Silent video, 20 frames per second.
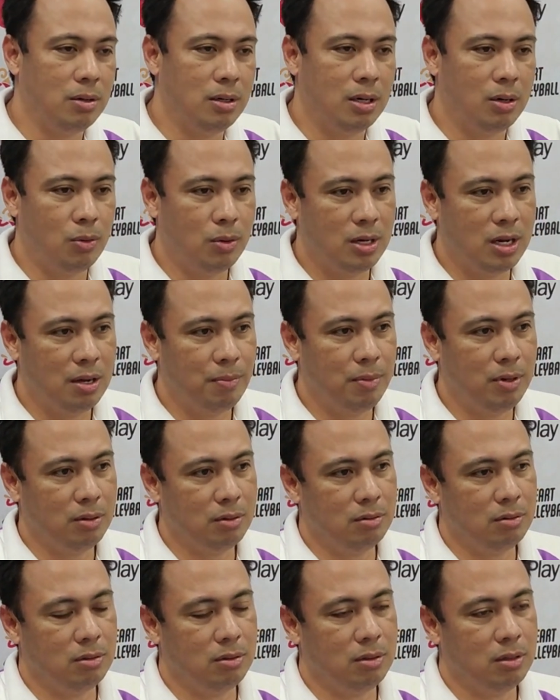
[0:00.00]
nakuha namin
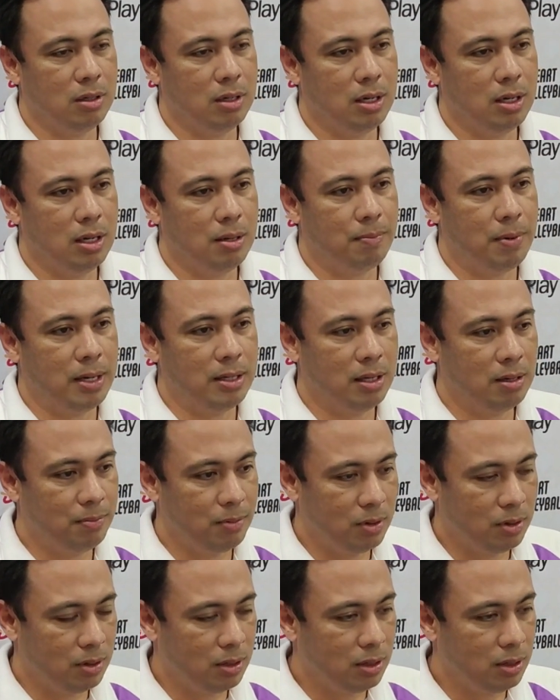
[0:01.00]
yung uh, final
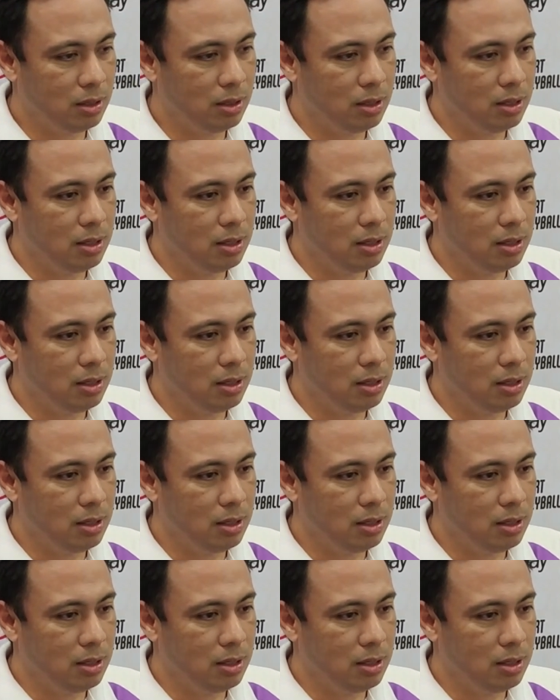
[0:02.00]
four.